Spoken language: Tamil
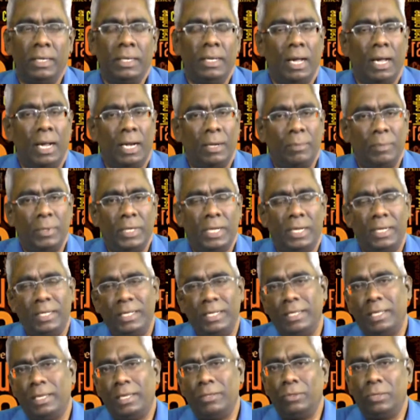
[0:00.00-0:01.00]
அனுப்பினாலும்
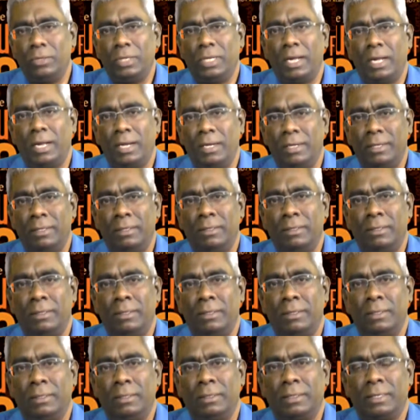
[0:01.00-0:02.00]
ஏதாவது ஒரு
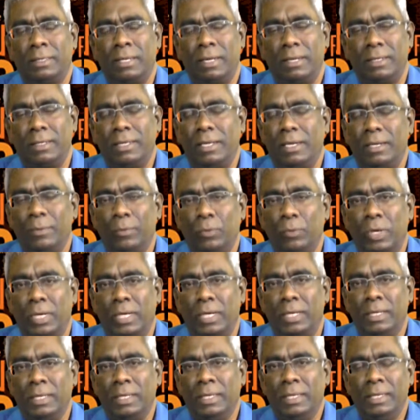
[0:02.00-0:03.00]
காரணத்துக்காக தான்
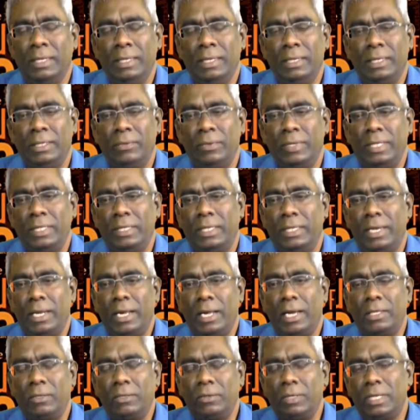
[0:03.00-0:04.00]
அனுப்புவாங்க இது வந்து
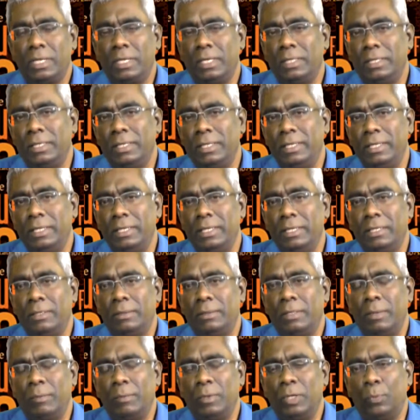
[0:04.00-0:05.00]
தெரியாதவர்கள் திடீர்னு
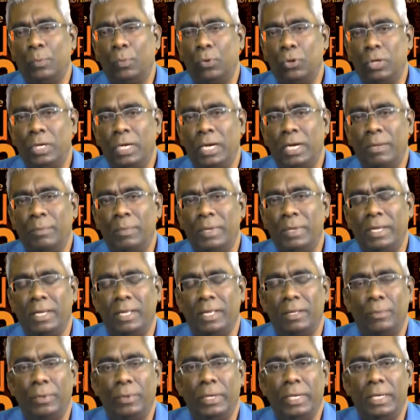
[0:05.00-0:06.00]
நம்மளுக்கு பொருள் அனுப்பி
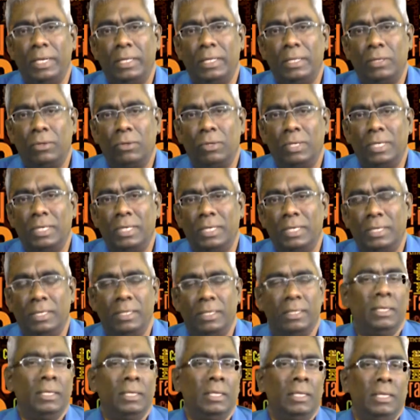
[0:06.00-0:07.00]
அதை போய் எடுத்துக்கோங்கன்னு
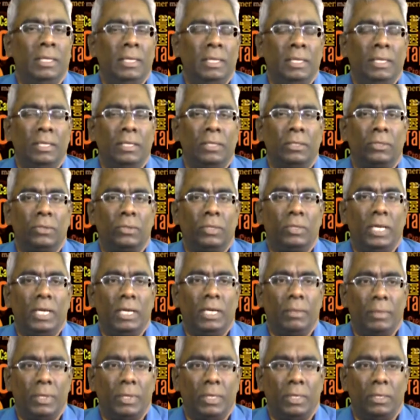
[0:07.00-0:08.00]
சொன்னால்
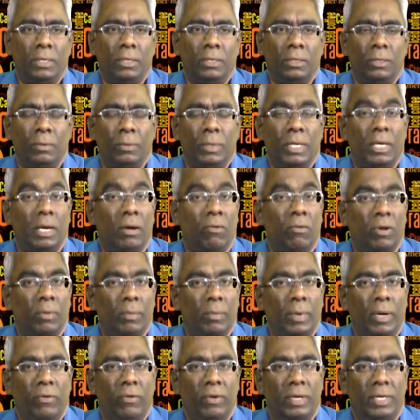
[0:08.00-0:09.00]
நம்ம ரொம்ப
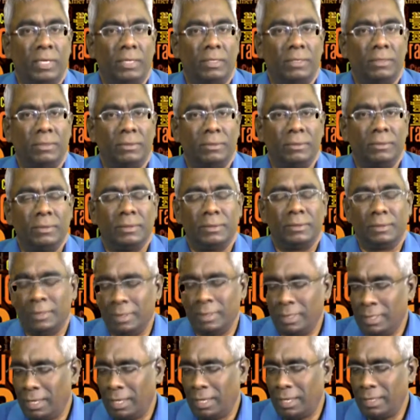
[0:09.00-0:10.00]
கவனமாகவே இருக்கணும்
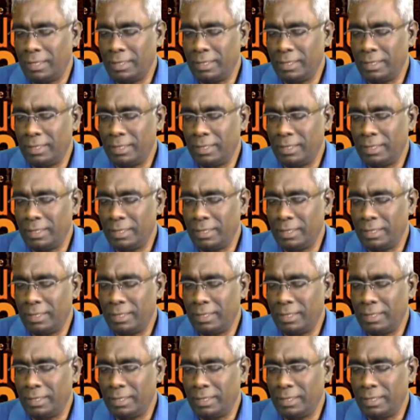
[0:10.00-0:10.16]
ஆக